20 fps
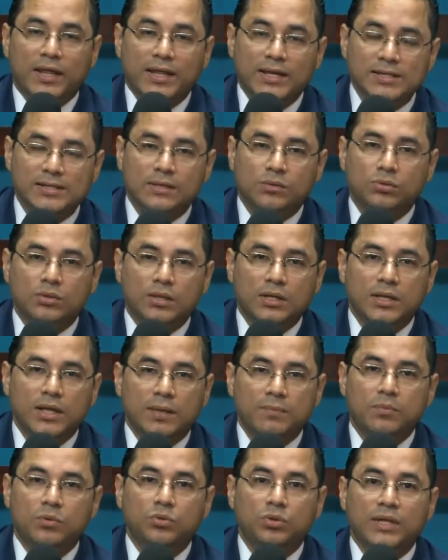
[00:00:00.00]
De esa
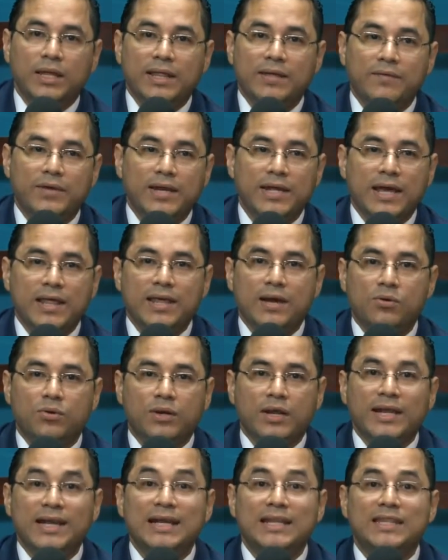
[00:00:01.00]
utilidad bruta debería de
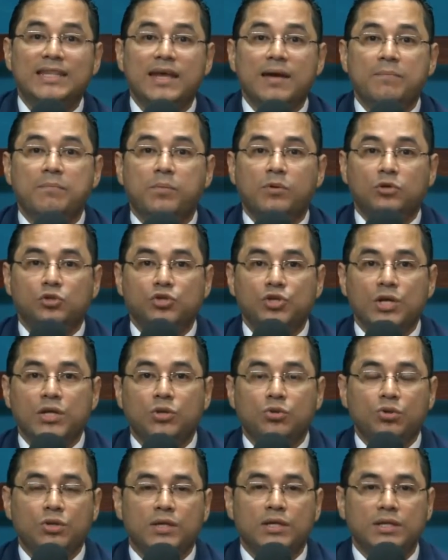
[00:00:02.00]
ahorrar el
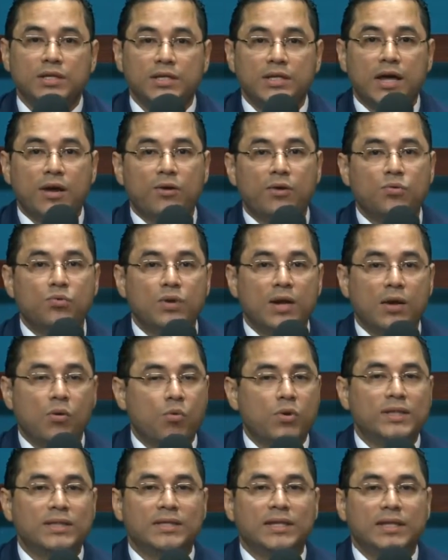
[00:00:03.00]
10% y destinarlo en una
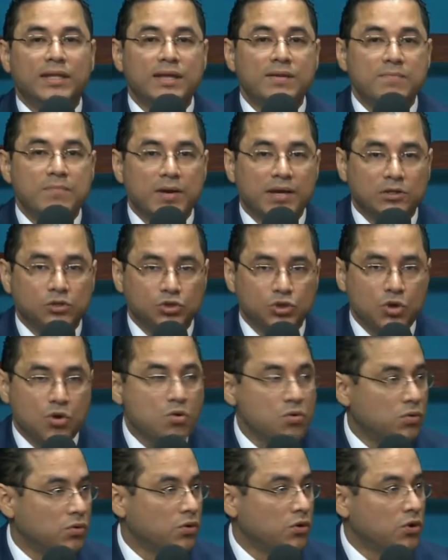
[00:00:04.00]
cuenta de
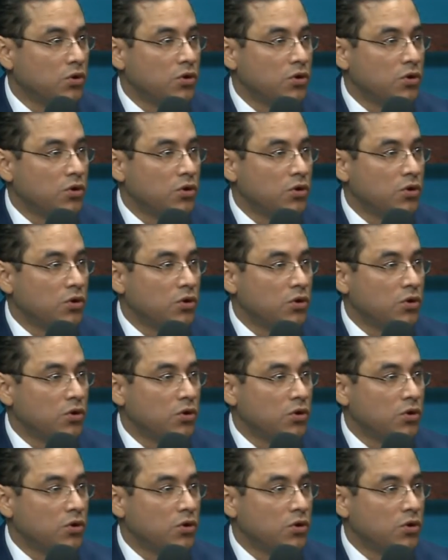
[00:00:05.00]
inversión